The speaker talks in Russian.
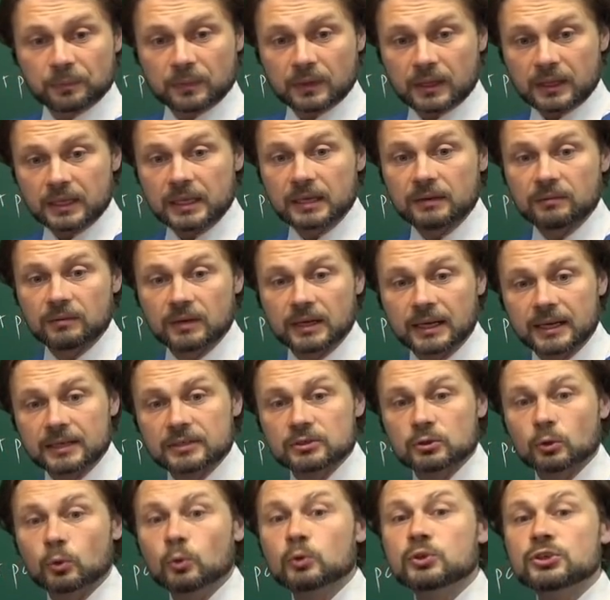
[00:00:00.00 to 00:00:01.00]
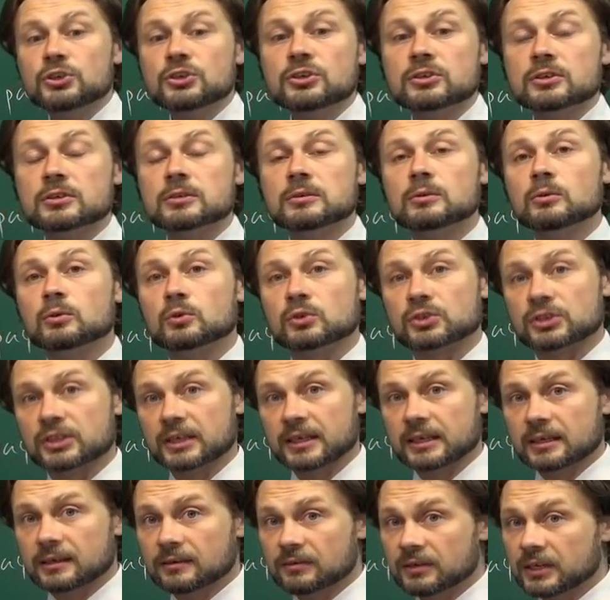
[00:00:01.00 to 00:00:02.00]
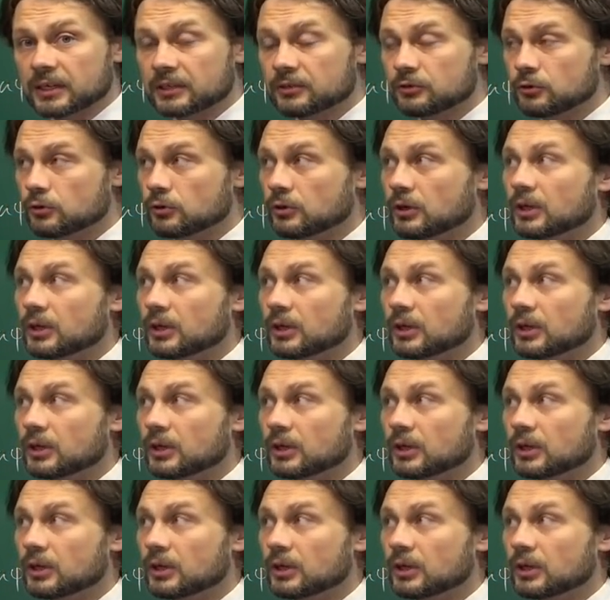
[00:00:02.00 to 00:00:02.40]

является очень сложной. Говорят еще